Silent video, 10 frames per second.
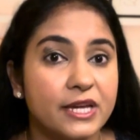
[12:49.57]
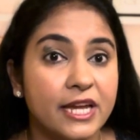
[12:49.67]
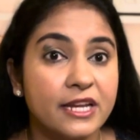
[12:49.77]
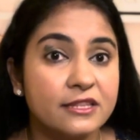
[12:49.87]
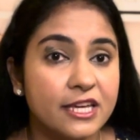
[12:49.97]

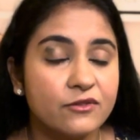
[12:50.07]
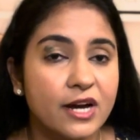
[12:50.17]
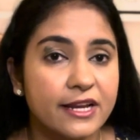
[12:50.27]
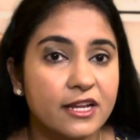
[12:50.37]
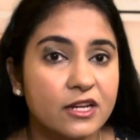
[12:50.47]
ஈடு தீவா
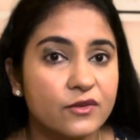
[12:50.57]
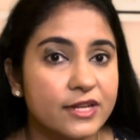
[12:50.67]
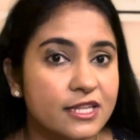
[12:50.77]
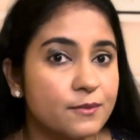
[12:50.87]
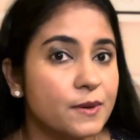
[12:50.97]
எட்கருக்கு
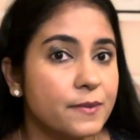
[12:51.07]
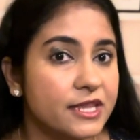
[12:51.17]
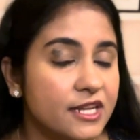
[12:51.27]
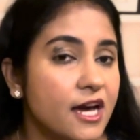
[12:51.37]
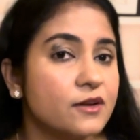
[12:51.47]
வந்து இப்போ
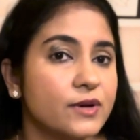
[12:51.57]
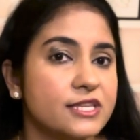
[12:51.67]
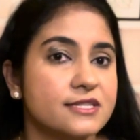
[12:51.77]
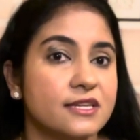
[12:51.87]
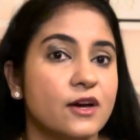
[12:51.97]
பதினாறு
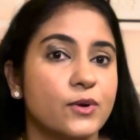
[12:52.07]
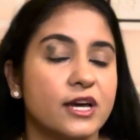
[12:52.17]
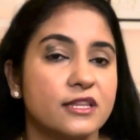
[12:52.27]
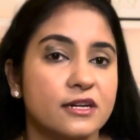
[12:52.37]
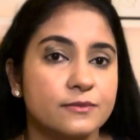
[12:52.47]
வயசு அவங்க
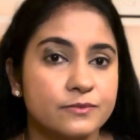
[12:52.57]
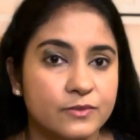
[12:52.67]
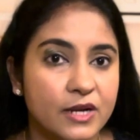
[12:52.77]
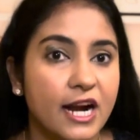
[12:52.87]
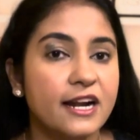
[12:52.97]
அதை
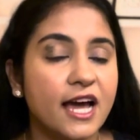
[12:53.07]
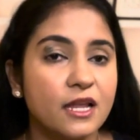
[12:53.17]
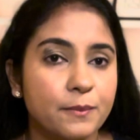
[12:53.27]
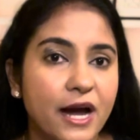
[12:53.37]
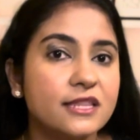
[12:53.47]
கண்ணால்
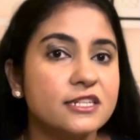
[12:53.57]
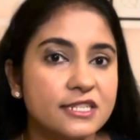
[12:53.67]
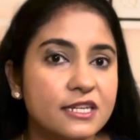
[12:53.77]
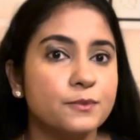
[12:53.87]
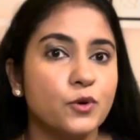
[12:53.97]
பார்த்துட்டு
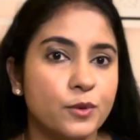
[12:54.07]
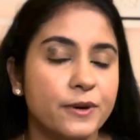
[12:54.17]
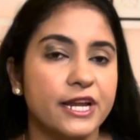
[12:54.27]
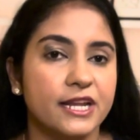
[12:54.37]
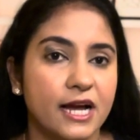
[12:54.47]
ரிப்போர்ட்
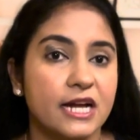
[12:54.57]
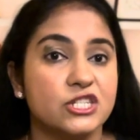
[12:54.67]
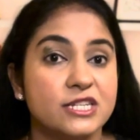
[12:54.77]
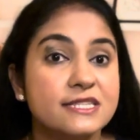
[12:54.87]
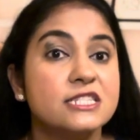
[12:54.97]
பண்ணியிருக்காங்க
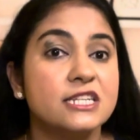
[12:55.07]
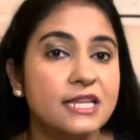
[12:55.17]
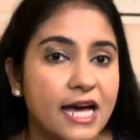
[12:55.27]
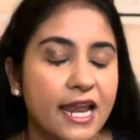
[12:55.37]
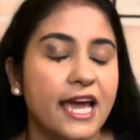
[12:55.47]
ஷீ ஸ்டில்
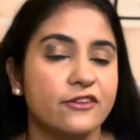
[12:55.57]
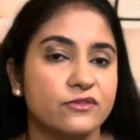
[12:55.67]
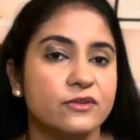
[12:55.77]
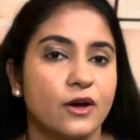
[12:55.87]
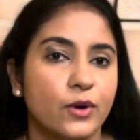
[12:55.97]
அலைவ்
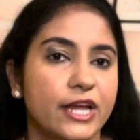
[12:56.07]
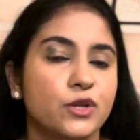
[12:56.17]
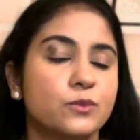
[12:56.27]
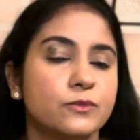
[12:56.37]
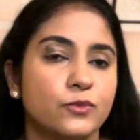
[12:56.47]
அவங்க
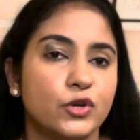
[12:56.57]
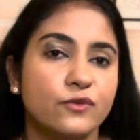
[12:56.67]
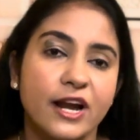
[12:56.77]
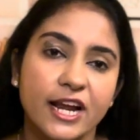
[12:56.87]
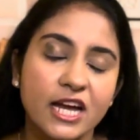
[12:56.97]
இன்னும் உயிர்
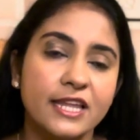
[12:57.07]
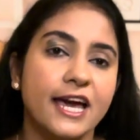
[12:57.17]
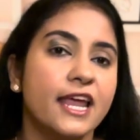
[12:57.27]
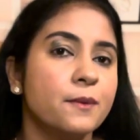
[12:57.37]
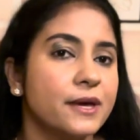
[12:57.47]
வாழ்கிறாங்க
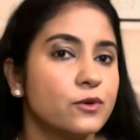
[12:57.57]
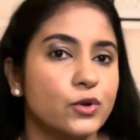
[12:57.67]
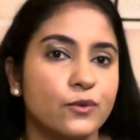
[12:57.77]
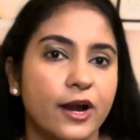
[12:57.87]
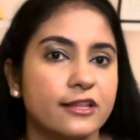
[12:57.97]
நிறைய பேர்
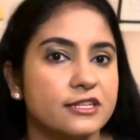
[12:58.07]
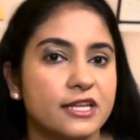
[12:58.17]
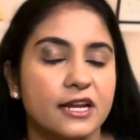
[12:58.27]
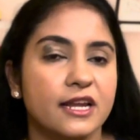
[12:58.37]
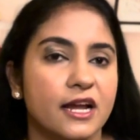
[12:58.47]
உயிர் வாழ்ந்துட்டு
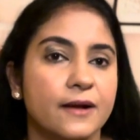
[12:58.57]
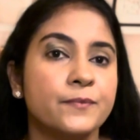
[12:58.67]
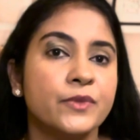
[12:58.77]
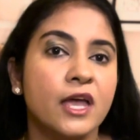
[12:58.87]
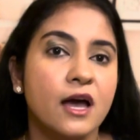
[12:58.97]
தான் இருக்கிறாங்க
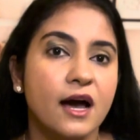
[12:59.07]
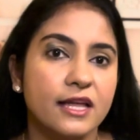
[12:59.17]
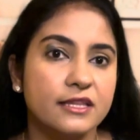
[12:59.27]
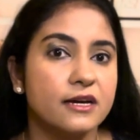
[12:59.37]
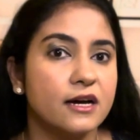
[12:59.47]

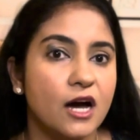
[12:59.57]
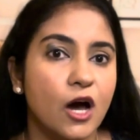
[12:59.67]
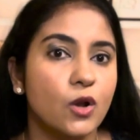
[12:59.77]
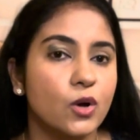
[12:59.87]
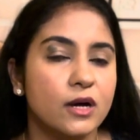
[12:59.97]
அந்த
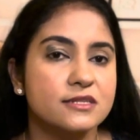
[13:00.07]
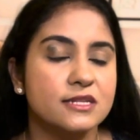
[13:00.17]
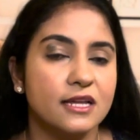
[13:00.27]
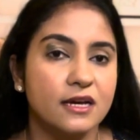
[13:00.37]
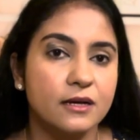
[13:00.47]

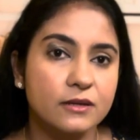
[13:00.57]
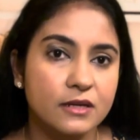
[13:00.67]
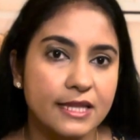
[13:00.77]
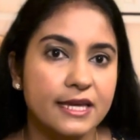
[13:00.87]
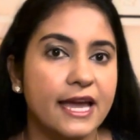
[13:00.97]
ஹாலோகாஸ்டில்
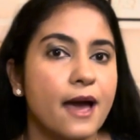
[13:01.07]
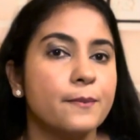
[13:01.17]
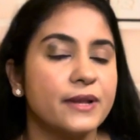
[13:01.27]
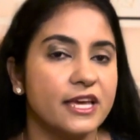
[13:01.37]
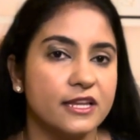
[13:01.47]
அந்த
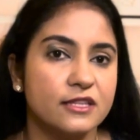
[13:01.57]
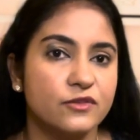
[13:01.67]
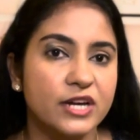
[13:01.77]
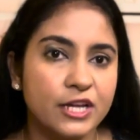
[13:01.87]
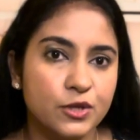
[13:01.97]
கேம்பில்
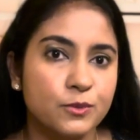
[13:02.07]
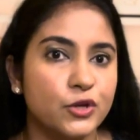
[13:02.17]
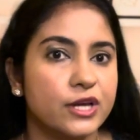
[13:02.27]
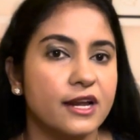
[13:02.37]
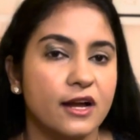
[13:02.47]
இருந்தவங்க இன்னமும்
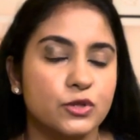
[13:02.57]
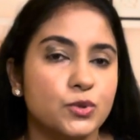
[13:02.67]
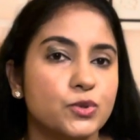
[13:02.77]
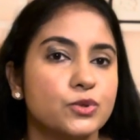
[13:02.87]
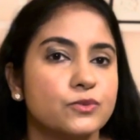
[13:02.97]
இருக்கிறாங்க
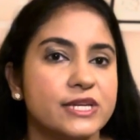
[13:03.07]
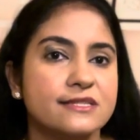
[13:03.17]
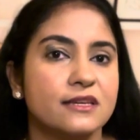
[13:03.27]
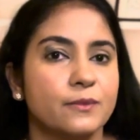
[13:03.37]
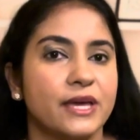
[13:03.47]
தொண்ணூறு
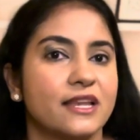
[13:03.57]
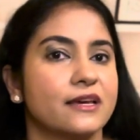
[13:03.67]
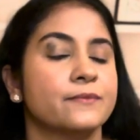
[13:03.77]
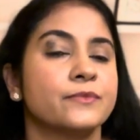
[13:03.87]
வயசுக்கு மேலே